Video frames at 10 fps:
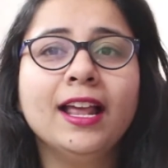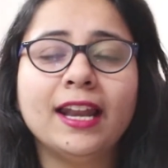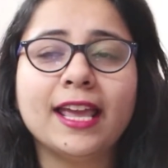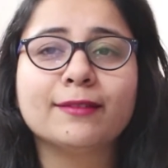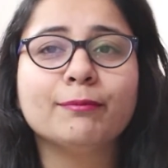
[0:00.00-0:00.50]

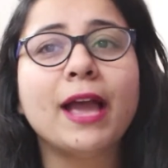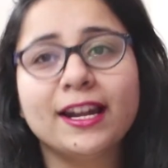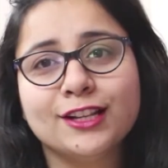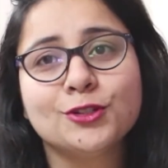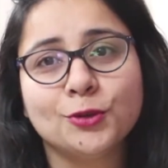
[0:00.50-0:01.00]
लाइक like,
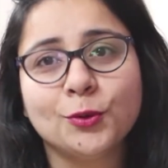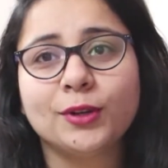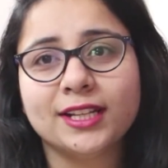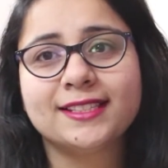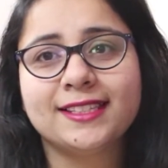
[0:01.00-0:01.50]
मैंने जो
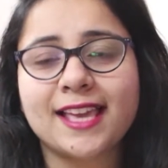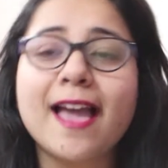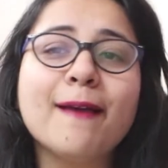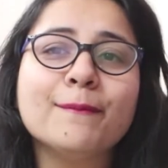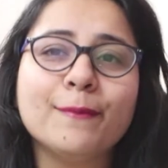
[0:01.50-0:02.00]
नोटिस
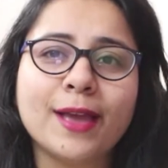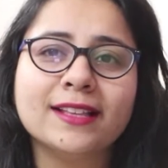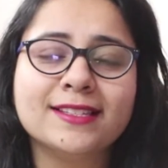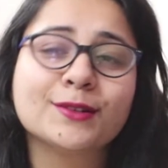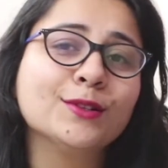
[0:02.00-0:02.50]
किया है
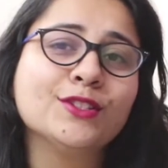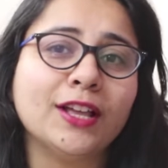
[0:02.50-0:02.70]
मैं जिनको